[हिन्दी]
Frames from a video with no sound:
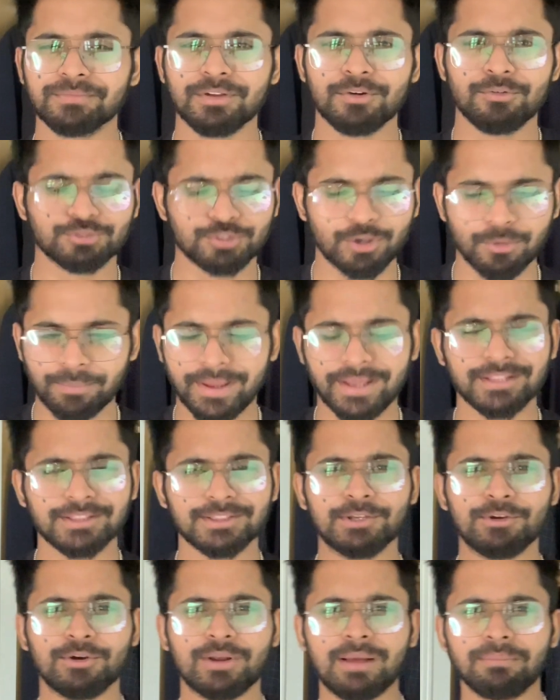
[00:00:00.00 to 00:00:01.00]
उसको
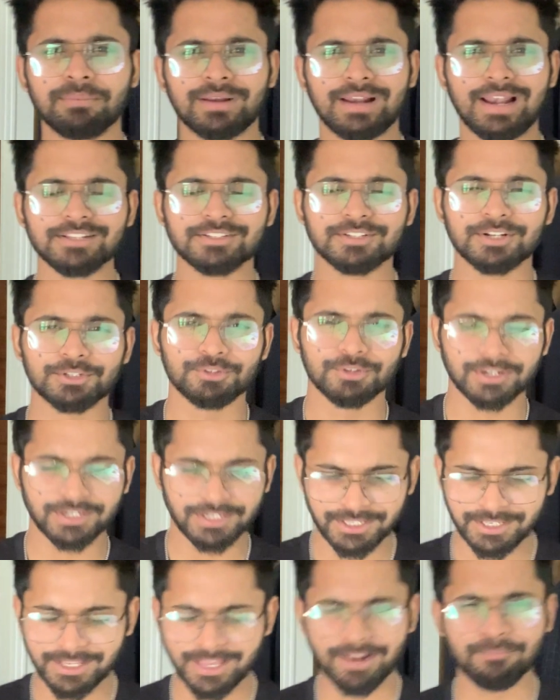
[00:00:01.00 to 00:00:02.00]
पहनते हो और आप रियलाइज़ करते हो कि
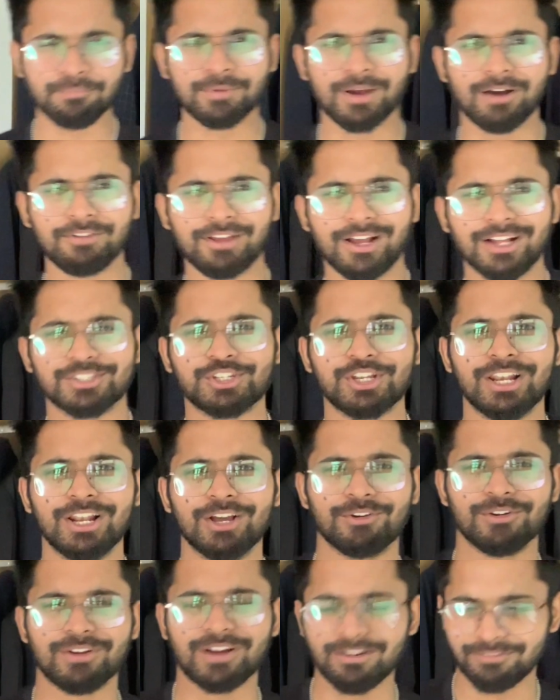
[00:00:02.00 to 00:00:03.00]
ठीक है यार आप काफ़ी अच्छे लग
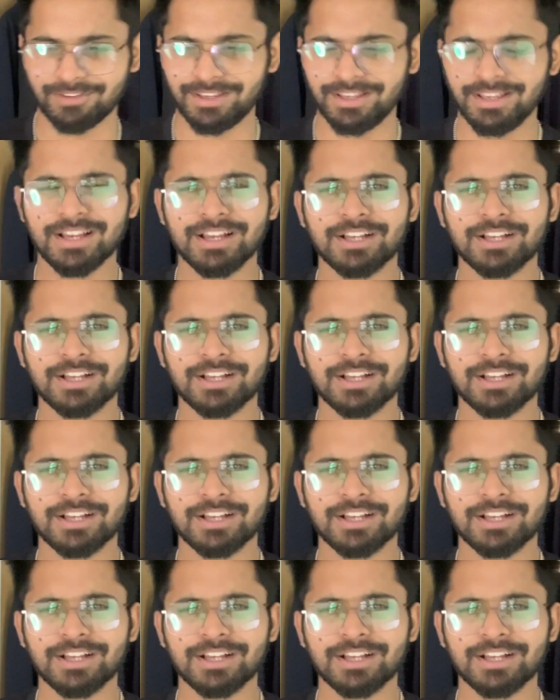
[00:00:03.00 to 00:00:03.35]
रहे हो काफ़ी